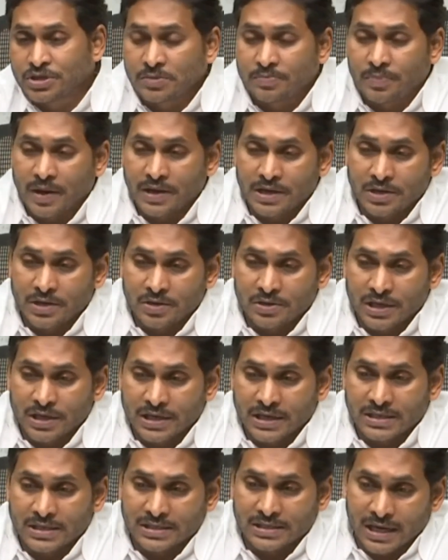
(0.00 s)
నుంచి పన్నెండో
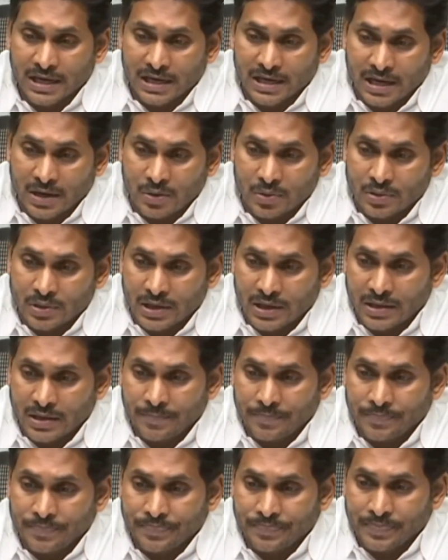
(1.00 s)
తరగతి దాకా ఉన్న
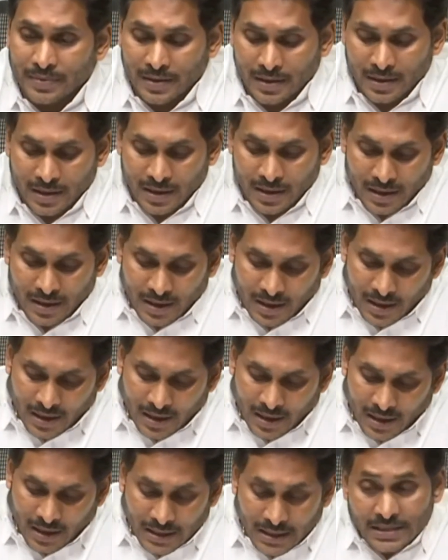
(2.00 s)

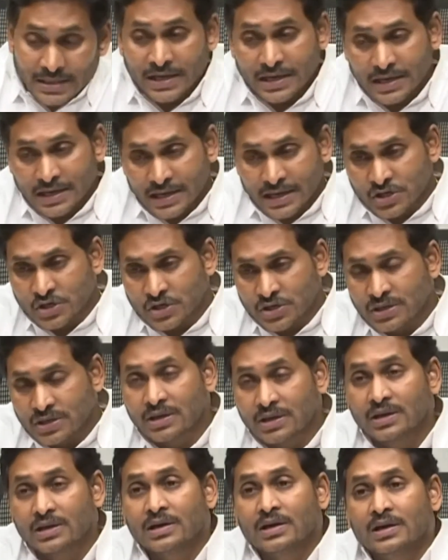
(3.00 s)
ఈ టీనేజ్
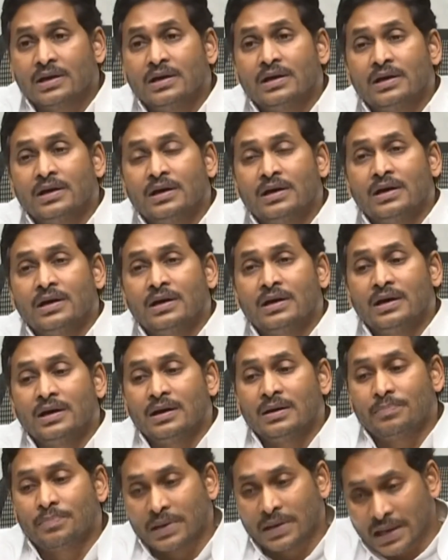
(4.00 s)

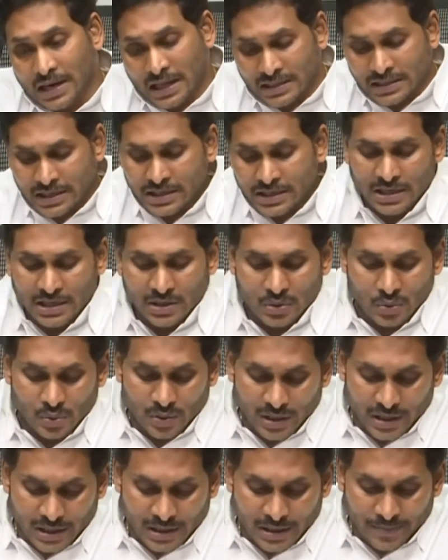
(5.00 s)
పిల్లలందరికీ
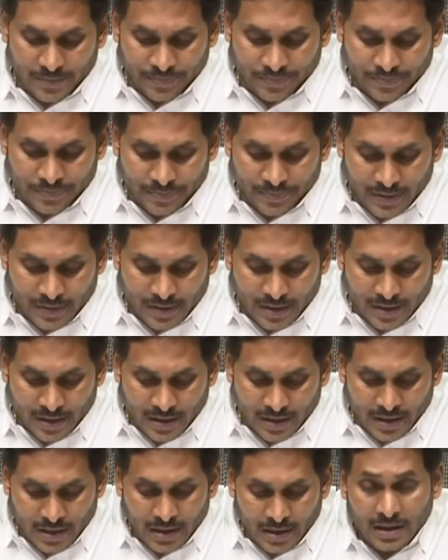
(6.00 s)
కూడా
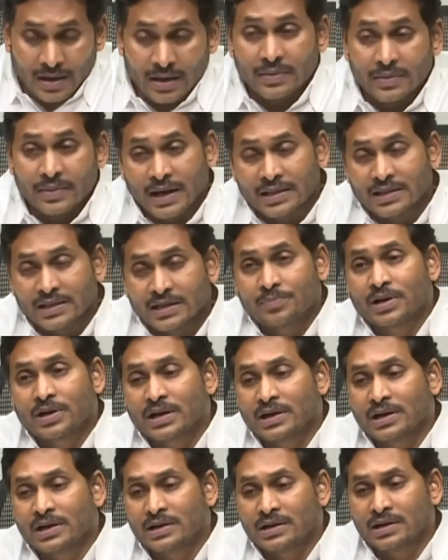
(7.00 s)

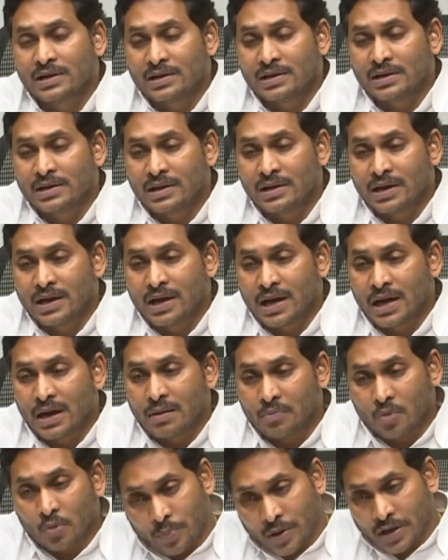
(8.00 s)
దాదాపుగా
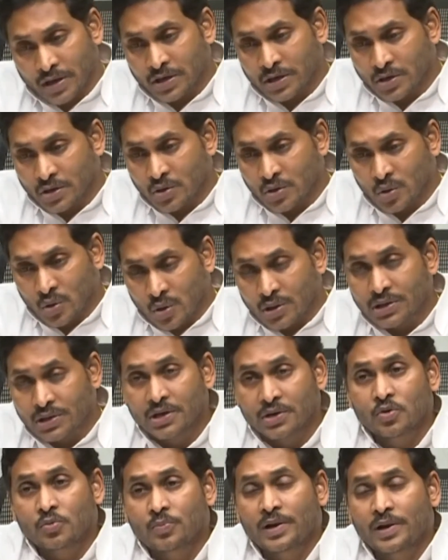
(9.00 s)
ముప్పై రెండు
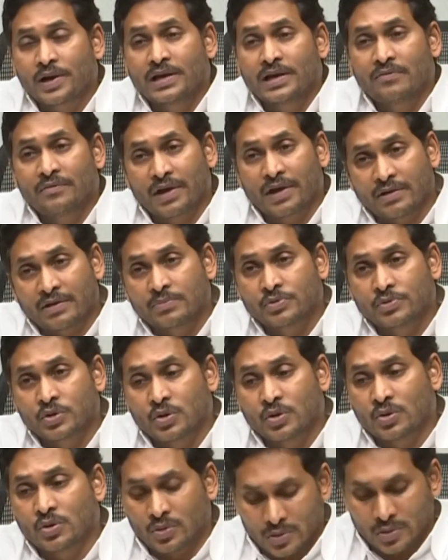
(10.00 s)
కోట్ల రూపాయల
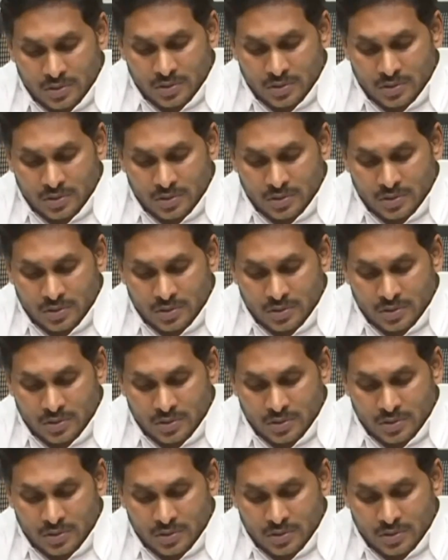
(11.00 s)
వ్యయంతో